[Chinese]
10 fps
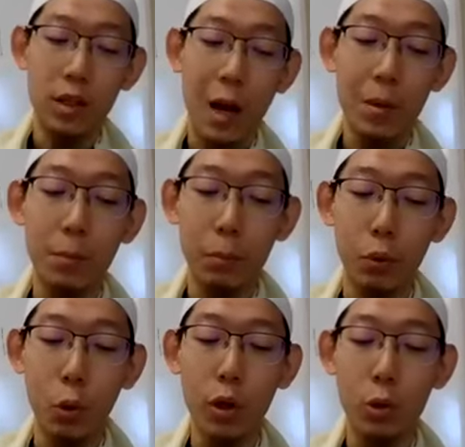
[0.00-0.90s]
他们
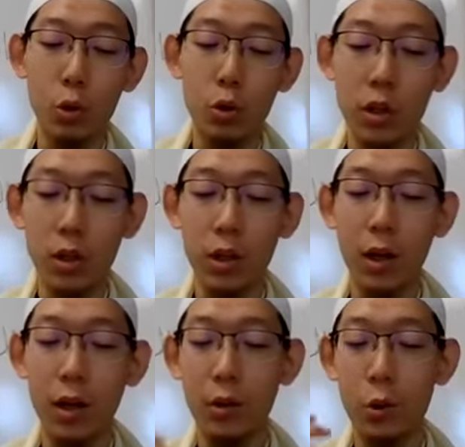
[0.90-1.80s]
不会去这
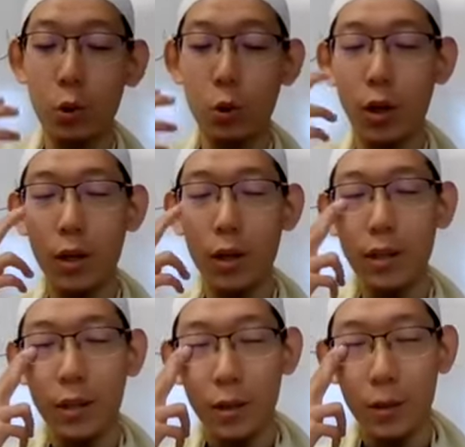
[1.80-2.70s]
个，就说。
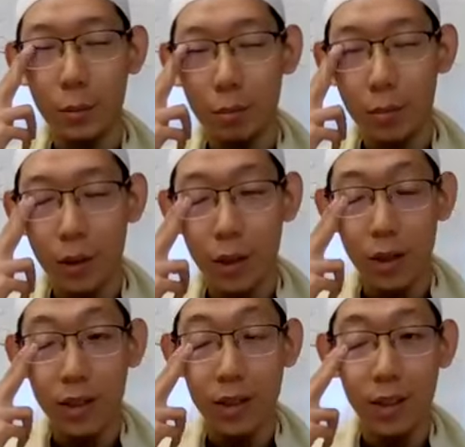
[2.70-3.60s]

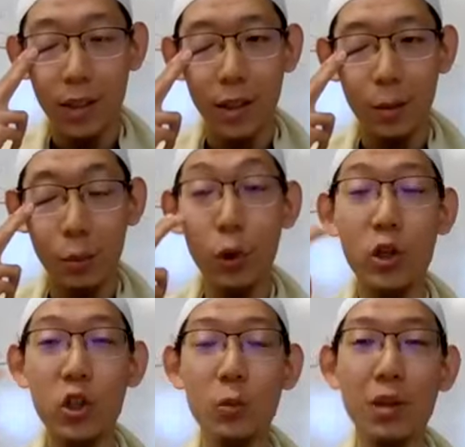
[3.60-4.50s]
呃，不
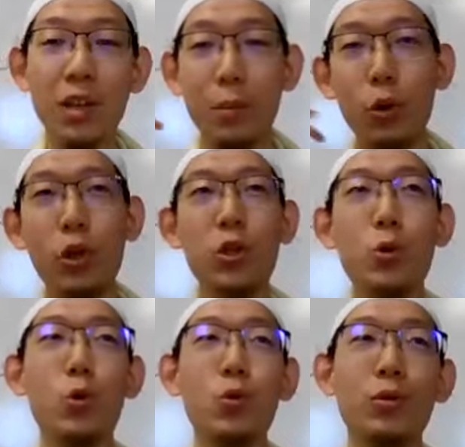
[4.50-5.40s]
会失明，也不会
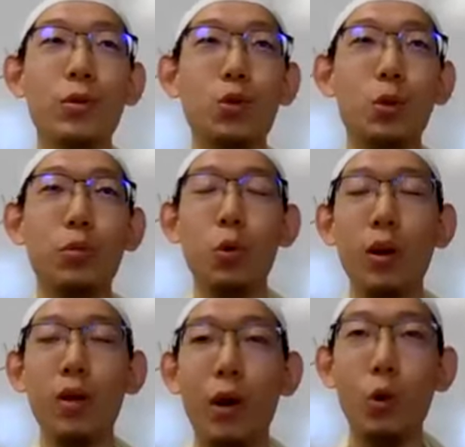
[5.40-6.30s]
失聪，就说不
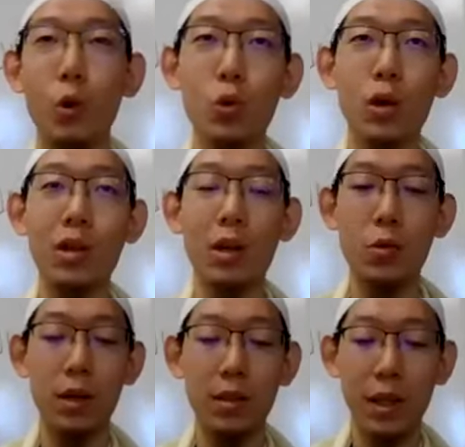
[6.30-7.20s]
会罔顾啊，
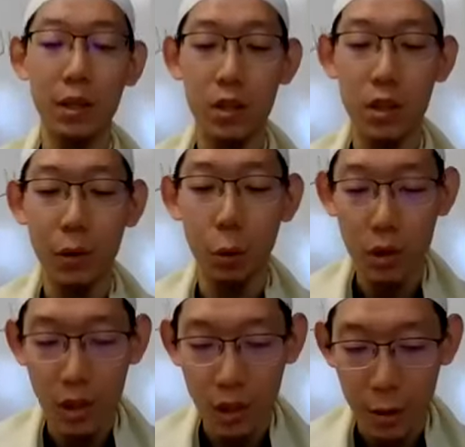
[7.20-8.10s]
拉苏拉的结文
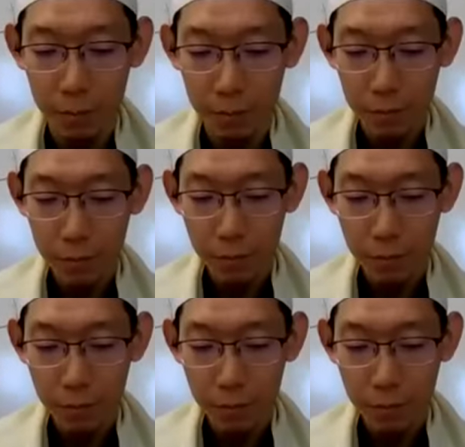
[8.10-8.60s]
与迹象。